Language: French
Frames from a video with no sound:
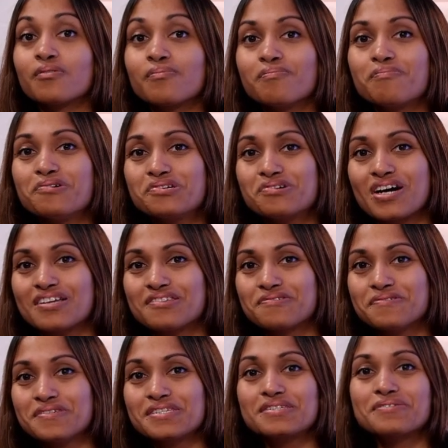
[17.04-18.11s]
Bonjour à
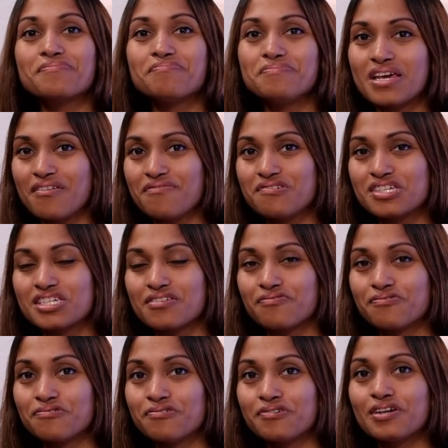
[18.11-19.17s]
tous, bienvenue chez
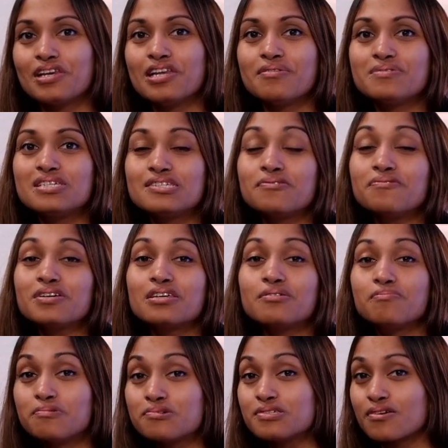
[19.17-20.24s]
vous, l'émission qui
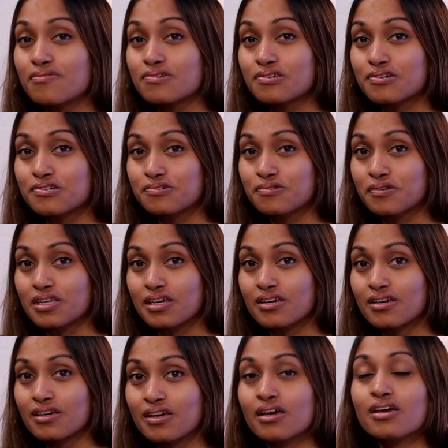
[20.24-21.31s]
booste votre journée.
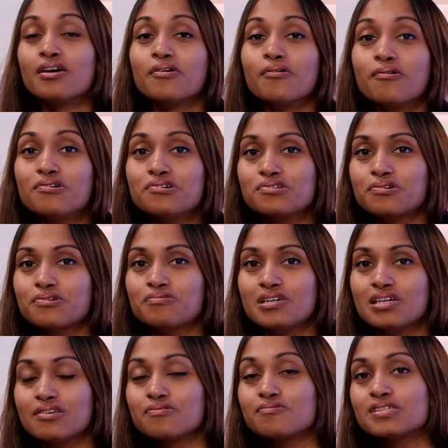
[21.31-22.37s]
Aujourd'hui,
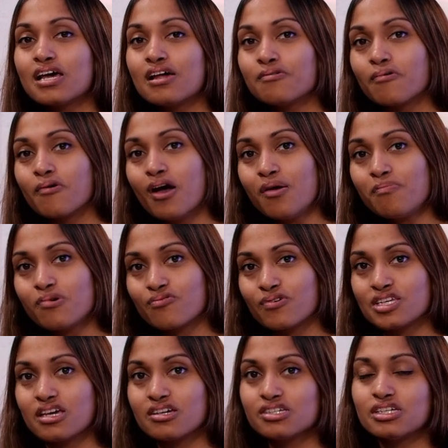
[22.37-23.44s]
nous allons un peu
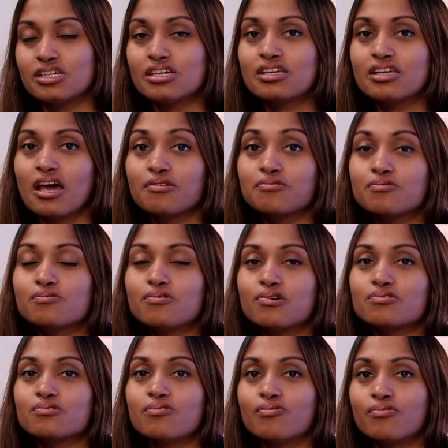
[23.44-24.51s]
voyager car nous nous
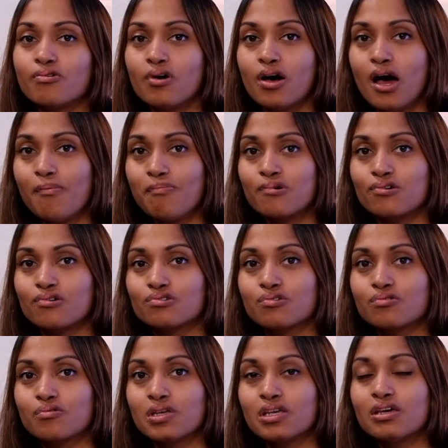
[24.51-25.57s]
retrouvons à port
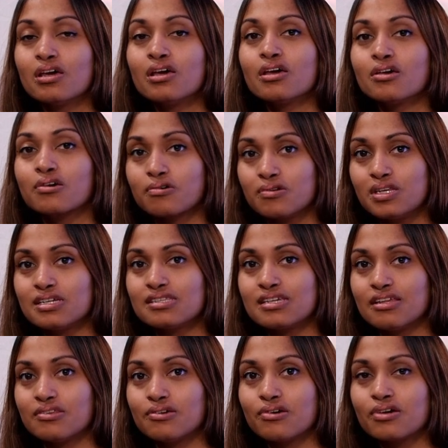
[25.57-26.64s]
Porrentruy, rue des
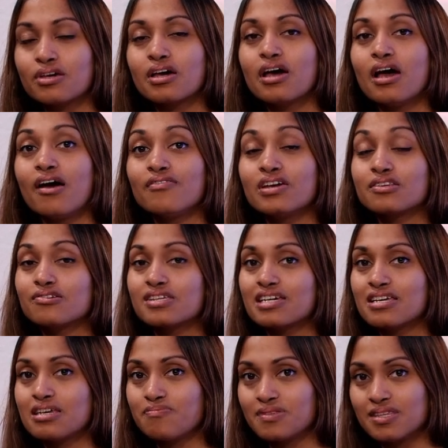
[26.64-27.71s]
Tanneurs, avec notre
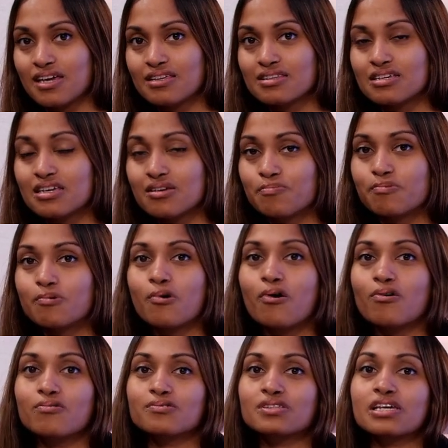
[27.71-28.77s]
équipe technique pour
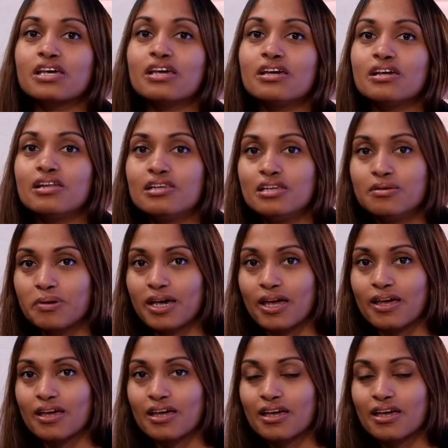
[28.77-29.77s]
rencontrer Libraire.